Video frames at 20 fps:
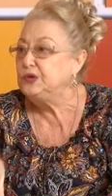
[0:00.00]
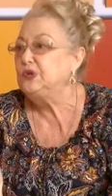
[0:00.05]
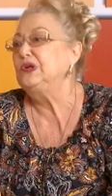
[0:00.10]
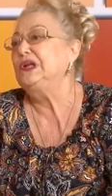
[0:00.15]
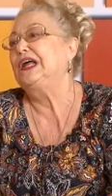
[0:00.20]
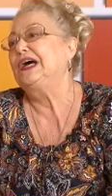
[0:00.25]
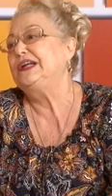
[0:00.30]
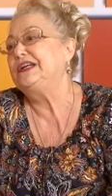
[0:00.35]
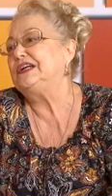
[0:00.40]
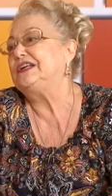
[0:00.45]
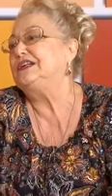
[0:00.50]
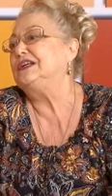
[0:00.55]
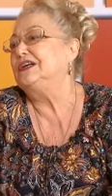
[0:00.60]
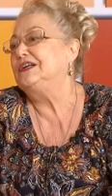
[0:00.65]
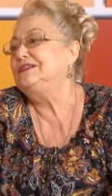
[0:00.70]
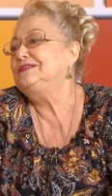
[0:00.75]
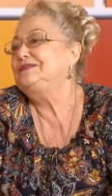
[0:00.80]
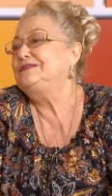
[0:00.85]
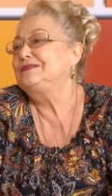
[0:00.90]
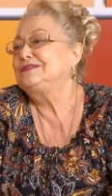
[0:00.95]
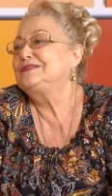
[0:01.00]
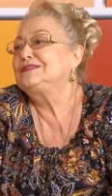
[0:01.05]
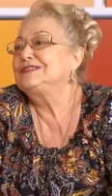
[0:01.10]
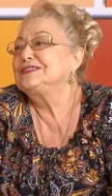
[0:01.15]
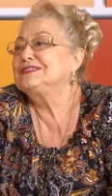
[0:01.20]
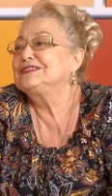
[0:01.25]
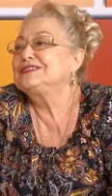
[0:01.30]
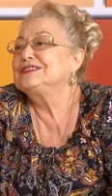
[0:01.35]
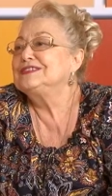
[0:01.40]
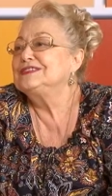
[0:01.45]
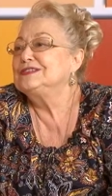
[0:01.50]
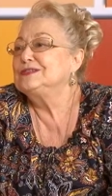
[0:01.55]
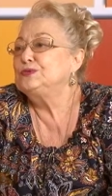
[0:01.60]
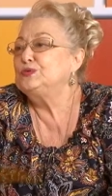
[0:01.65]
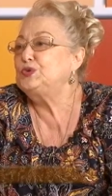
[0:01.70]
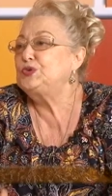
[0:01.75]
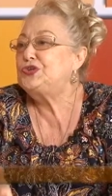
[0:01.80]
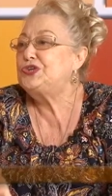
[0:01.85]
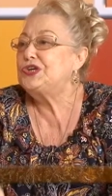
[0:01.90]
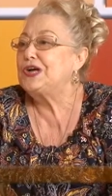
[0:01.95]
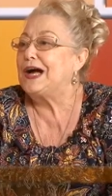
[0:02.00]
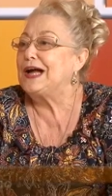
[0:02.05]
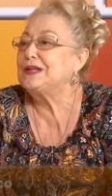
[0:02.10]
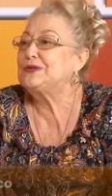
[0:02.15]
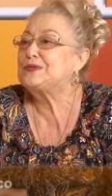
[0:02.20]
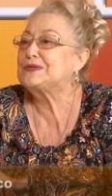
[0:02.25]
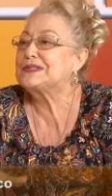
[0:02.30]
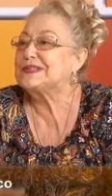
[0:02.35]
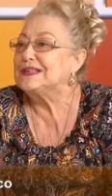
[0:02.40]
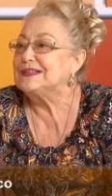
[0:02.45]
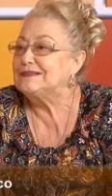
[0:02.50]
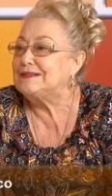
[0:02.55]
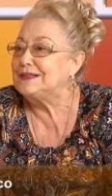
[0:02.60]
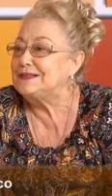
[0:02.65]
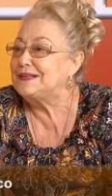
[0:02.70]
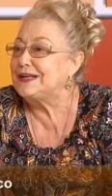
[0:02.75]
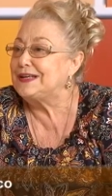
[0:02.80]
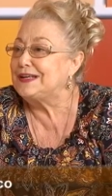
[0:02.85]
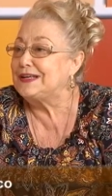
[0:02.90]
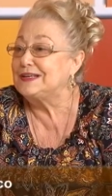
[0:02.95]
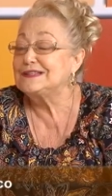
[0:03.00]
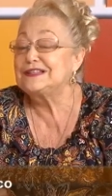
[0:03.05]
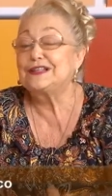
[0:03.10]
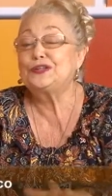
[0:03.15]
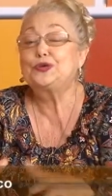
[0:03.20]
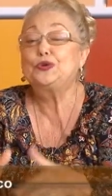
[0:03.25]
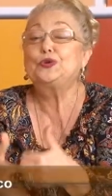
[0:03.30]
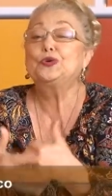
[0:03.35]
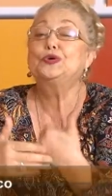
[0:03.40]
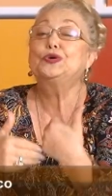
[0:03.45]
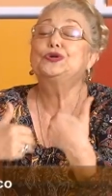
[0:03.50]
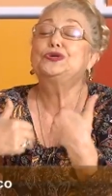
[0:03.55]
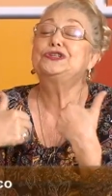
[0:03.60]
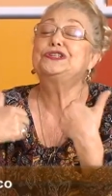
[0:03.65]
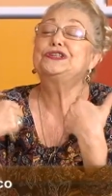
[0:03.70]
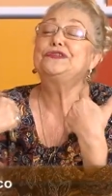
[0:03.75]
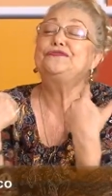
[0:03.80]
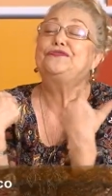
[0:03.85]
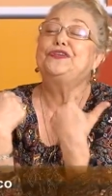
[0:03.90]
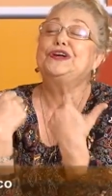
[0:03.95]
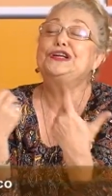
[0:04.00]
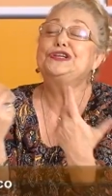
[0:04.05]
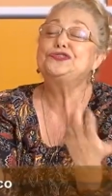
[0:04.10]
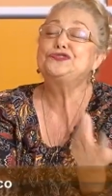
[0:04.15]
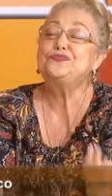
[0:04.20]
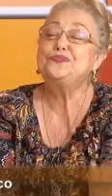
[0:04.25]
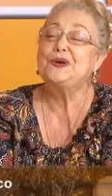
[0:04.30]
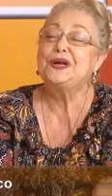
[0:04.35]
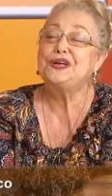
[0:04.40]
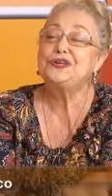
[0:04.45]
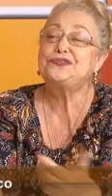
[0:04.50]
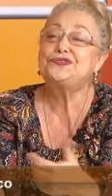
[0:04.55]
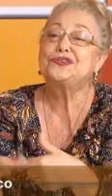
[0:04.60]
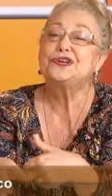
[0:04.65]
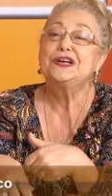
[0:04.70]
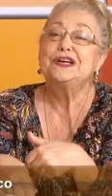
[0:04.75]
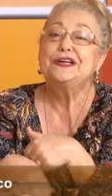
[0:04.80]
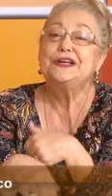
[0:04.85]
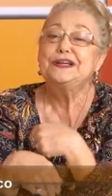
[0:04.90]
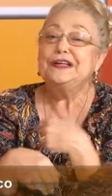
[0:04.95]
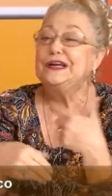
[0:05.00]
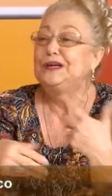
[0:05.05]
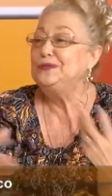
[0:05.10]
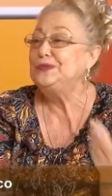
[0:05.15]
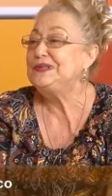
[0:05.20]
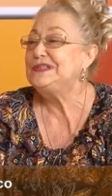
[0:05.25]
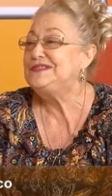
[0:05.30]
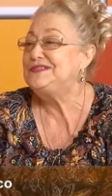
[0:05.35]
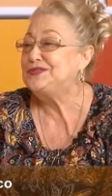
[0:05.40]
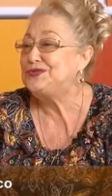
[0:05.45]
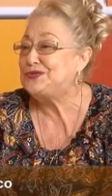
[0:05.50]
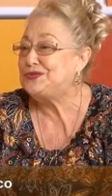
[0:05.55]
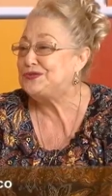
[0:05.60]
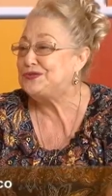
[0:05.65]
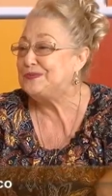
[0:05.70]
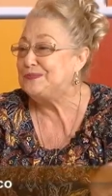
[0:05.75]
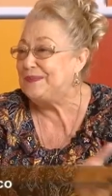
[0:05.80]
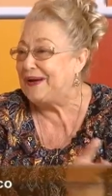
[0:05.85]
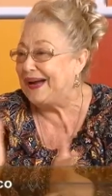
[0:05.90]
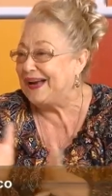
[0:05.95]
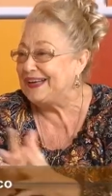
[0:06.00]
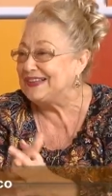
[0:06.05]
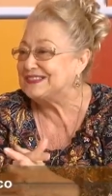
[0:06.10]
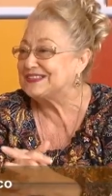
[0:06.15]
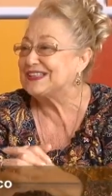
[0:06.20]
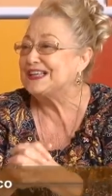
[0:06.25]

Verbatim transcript: Olaria, no Teatro Santa Teresa, que hoje infelizmente não existe mais.